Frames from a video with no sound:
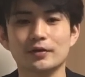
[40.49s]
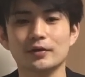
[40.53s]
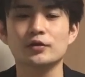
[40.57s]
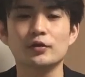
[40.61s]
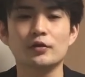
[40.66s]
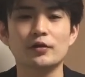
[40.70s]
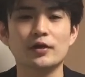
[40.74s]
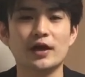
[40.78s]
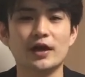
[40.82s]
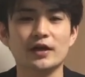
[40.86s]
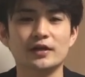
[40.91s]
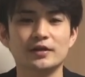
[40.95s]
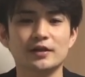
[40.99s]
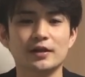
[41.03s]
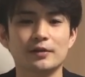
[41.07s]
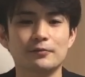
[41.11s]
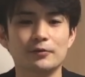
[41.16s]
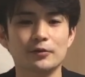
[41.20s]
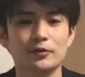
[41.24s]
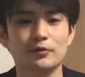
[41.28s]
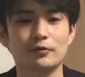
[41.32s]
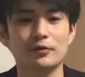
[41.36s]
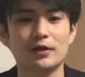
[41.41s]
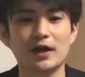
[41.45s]
今日やった
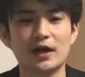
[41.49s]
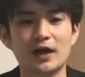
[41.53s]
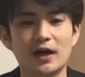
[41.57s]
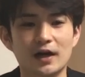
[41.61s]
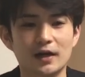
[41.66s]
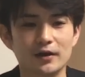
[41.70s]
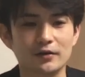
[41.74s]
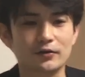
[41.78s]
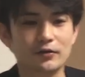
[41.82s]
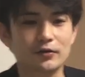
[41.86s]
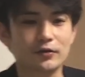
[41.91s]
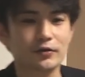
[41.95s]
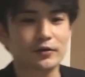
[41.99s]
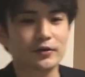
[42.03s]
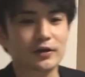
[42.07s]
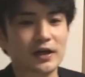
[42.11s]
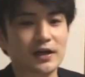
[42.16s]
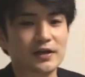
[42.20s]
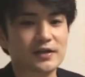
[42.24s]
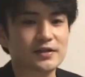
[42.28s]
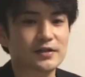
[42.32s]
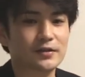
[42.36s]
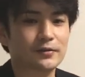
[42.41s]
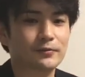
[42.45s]
ものはこういう
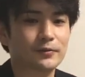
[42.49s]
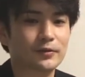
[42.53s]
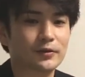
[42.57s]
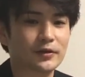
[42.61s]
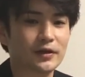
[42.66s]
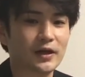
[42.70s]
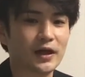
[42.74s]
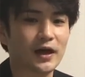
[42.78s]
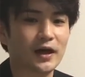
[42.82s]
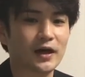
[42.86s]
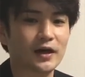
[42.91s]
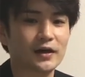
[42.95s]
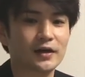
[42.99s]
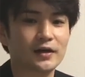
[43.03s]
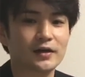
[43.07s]
感じのものだ